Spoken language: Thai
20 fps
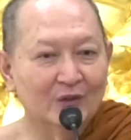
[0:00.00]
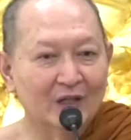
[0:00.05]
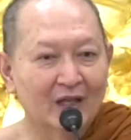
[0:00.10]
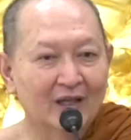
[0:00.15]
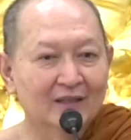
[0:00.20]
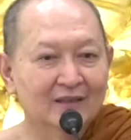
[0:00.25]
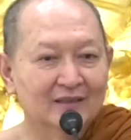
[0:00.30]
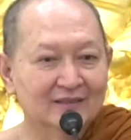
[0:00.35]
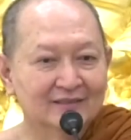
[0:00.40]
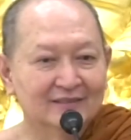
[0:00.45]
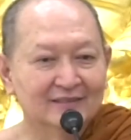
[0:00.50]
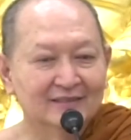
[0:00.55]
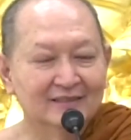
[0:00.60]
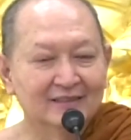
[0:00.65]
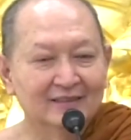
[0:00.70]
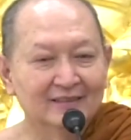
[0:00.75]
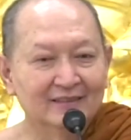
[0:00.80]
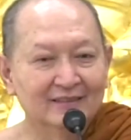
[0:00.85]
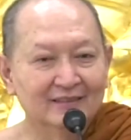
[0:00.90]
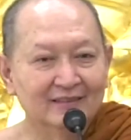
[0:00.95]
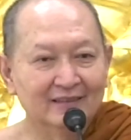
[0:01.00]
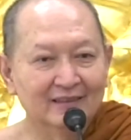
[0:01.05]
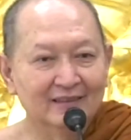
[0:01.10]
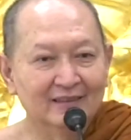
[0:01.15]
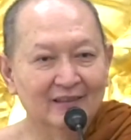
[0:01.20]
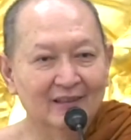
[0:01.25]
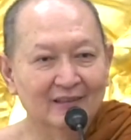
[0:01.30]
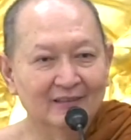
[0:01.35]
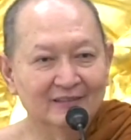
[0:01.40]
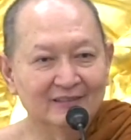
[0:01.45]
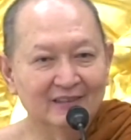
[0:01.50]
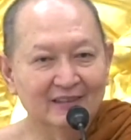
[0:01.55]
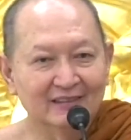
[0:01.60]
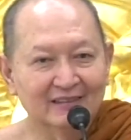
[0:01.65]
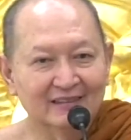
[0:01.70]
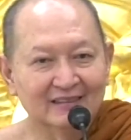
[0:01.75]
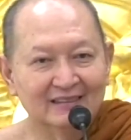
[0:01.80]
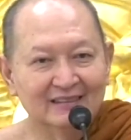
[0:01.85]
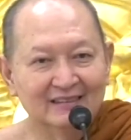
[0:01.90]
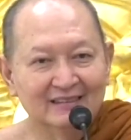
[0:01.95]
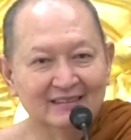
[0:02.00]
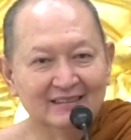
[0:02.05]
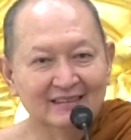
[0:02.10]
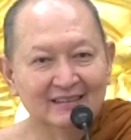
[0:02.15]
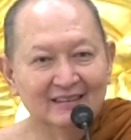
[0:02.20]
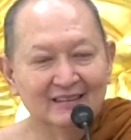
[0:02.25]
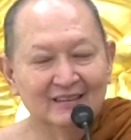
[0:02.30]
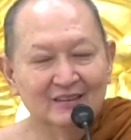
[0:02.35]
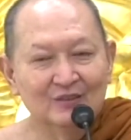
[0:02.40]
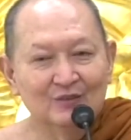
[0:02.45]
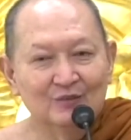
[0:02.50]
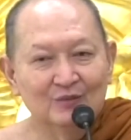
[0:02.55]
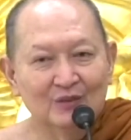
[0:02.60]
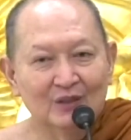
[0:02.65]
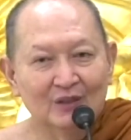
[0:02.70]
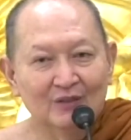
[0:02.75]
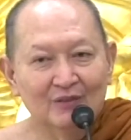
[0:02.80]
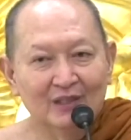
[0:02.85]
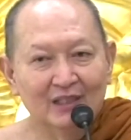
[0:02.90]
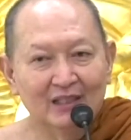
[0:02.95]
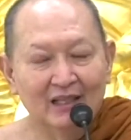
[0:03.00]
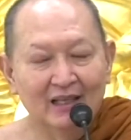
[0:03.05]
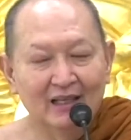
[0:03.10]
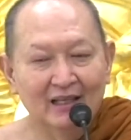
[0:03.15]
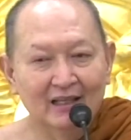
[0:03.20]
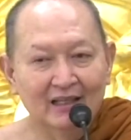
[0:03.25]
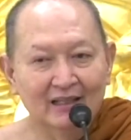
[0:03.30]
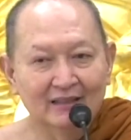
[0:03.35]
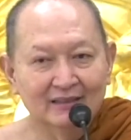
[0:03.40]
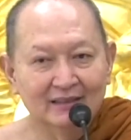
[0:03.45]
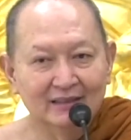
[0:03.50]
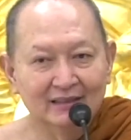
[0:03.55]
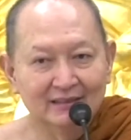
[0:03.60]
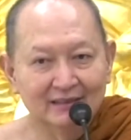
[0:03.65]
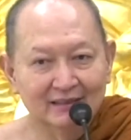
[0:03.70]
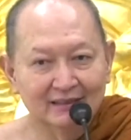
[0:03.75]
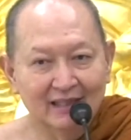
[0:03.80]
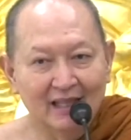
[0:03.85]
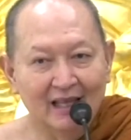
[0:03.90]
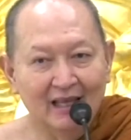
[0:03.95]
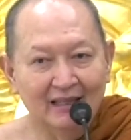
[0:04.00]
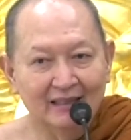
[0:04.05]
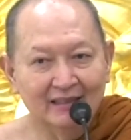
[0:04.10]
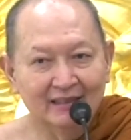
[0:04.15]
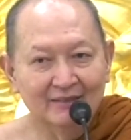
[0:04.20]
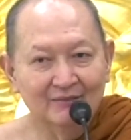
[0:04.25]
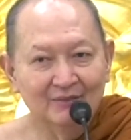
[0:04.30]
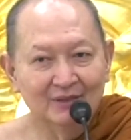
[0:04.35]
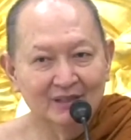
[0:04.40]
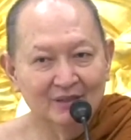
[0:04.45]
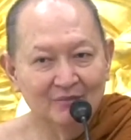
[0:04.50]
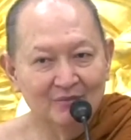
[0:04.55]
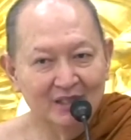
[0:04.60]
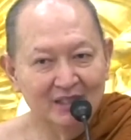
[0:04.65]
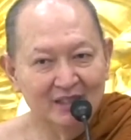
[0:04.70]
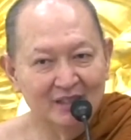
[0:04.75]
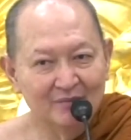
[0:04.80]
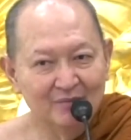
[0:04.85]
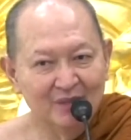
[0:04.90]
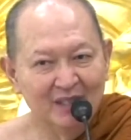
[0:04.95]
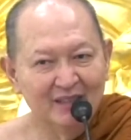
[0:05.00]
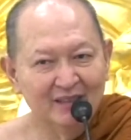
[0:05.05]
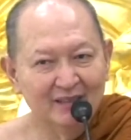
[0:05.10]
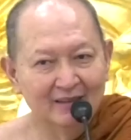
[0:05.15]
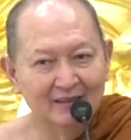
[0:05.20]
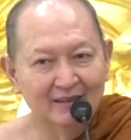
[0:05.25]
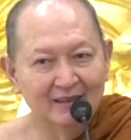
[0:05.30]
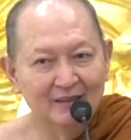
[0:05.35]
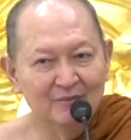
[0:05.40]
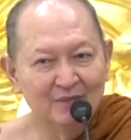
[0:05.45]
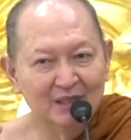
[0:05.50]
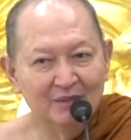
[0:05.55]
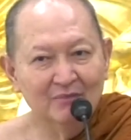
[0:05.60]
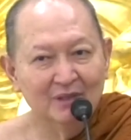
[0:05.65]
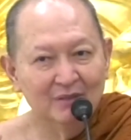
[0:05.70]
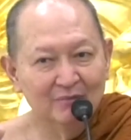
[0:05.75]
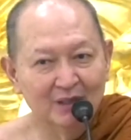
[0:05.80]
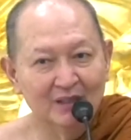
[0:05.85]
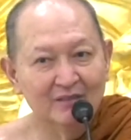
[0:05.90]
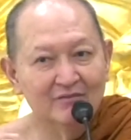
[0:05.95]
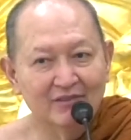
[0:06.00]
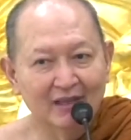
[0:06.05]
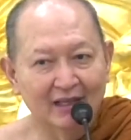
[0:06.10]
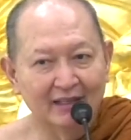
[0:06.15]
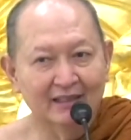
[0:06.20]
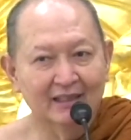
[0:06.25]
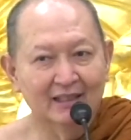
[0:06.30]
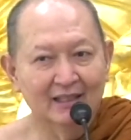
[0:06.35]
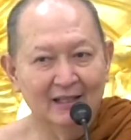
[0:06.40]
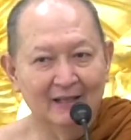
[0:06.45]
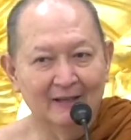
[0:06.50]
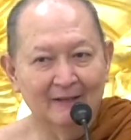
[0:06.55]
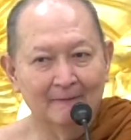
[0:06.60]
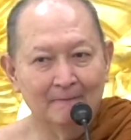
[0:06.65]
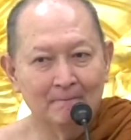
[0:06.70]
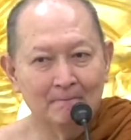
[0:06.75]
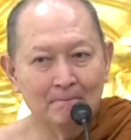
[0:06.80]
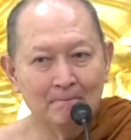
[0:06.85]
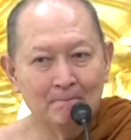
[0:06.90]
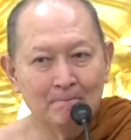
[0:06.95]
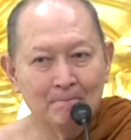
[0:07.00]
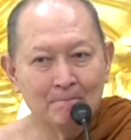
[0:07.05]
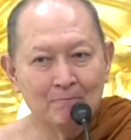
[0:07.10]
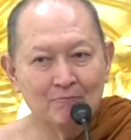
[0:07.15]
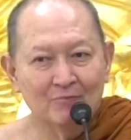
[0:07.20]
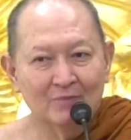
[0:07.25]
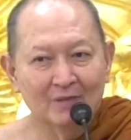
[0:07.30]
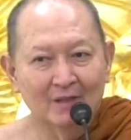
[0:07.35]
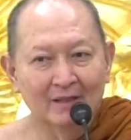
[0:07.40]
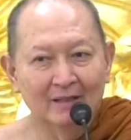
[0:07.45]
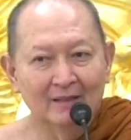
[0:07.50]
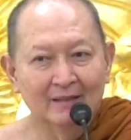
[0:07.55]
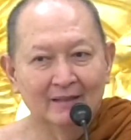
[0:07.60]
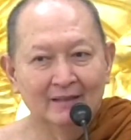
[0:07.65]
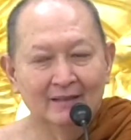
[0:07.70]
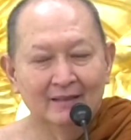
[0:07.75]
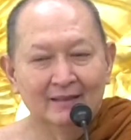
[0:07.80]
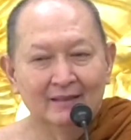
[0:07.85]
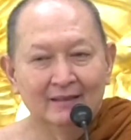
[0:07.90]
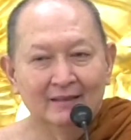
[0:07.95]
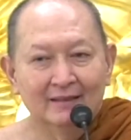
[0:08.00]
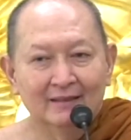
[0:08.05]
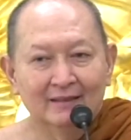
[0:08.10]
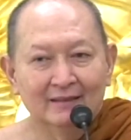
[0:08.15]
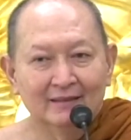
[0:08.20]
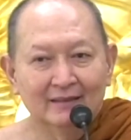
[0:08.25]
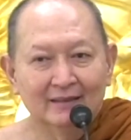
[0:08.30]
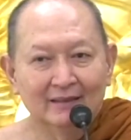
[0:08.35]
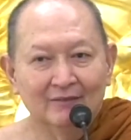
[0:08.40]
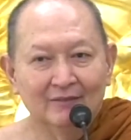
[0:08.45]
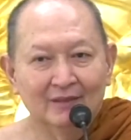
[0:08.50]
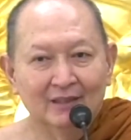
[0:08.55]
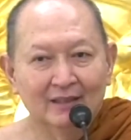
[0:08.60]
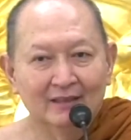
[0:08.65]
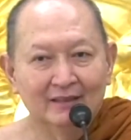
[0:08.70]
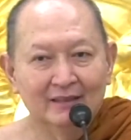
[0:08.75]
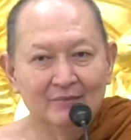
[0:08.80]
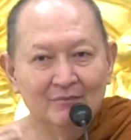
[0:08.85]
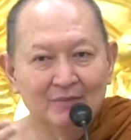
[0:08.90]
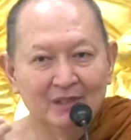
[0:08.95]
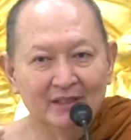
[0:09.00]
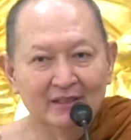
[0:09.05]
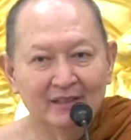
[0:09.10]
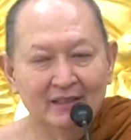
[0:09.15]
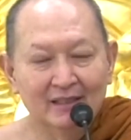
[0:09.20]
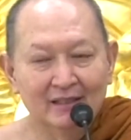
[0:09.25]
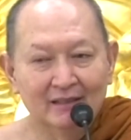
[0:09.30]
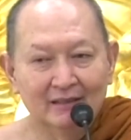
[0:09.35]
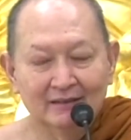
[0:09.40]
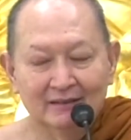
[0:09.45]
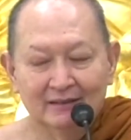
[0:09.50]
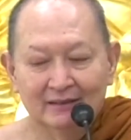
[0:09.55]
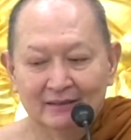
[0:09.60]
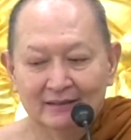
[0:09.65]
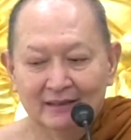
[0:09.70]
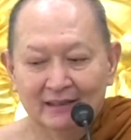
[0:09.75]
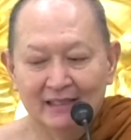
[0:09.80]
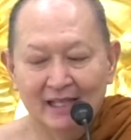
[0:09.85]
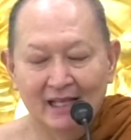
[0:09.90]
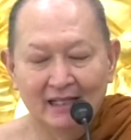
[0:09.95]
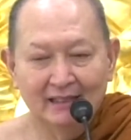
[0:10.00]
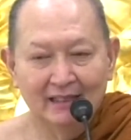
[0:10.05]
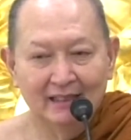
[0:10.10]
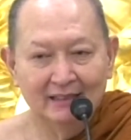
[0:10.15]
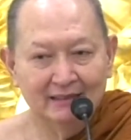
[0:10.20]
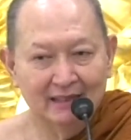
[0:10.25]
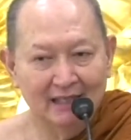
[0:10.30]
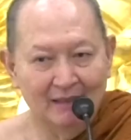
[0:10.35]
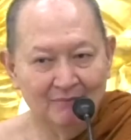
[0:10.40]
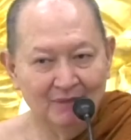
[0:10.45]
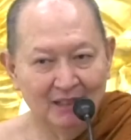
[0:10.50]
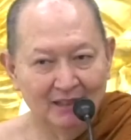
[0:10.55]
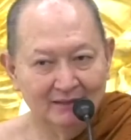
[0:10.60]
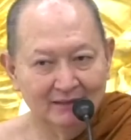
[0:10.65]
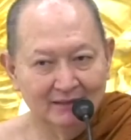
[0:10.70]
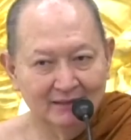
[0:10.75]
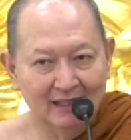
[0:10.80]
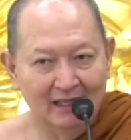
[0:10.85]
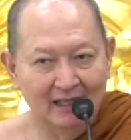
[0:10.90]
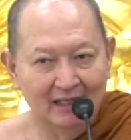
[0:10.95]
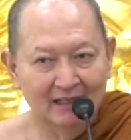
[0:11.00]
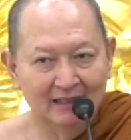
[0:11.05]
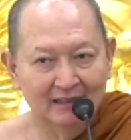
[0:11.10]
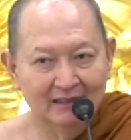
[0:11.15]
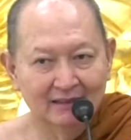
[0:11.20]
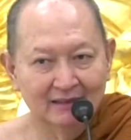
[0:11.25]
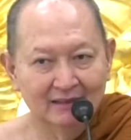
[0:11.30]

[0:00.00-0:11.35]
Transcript: ขู่นะ นี่เรื่องจริง เพราะเวลาที่จะตายเนี่ยมันจะมีนิมิต นิมิตมันเหมือนฝันนั่นแหละ นะแต่ว่านิมิตเนี่ยแสดงได้สามลักษณะ